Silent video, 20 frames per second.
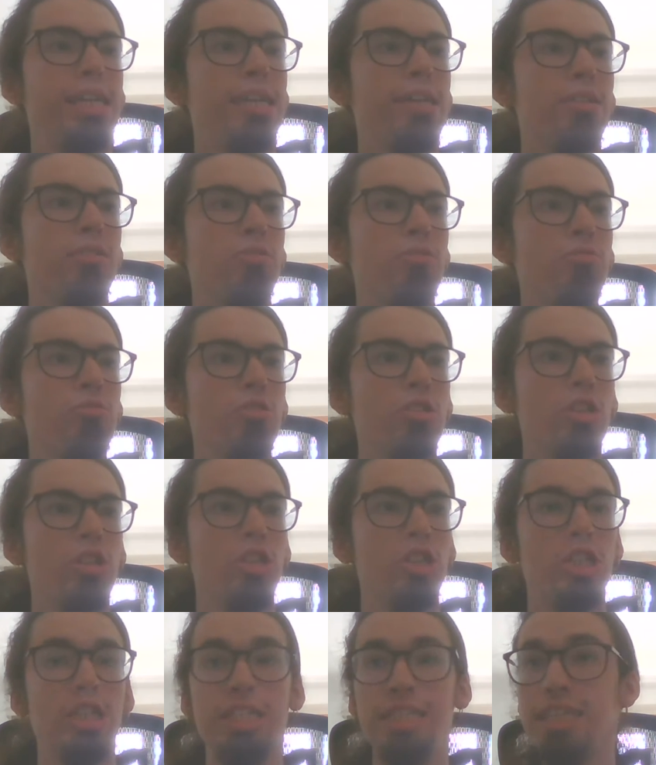Alors, donc,
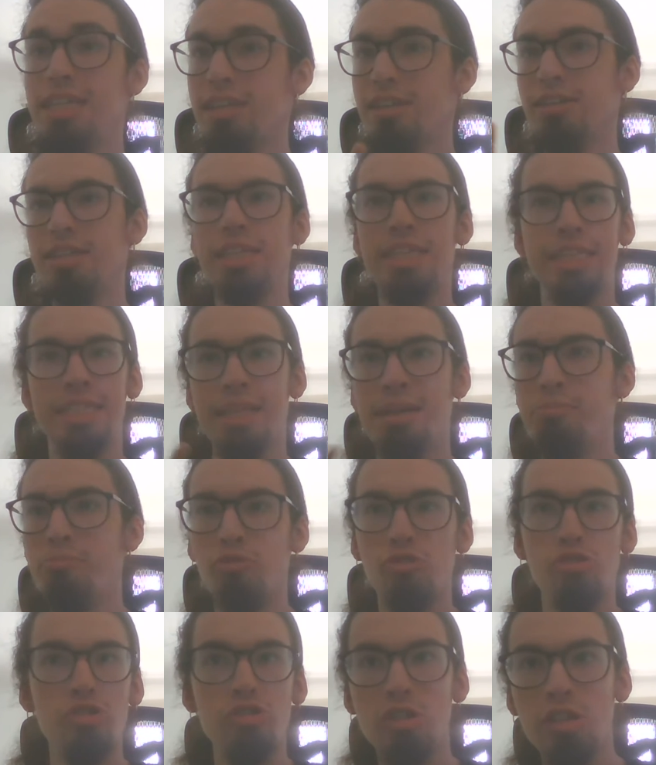euh, je sais qu'il y a des
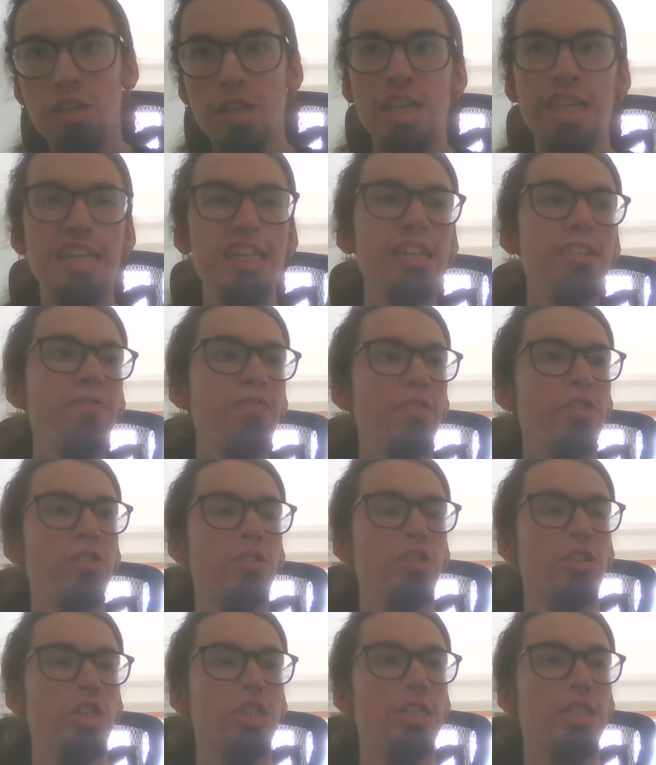amoureux de livres euh,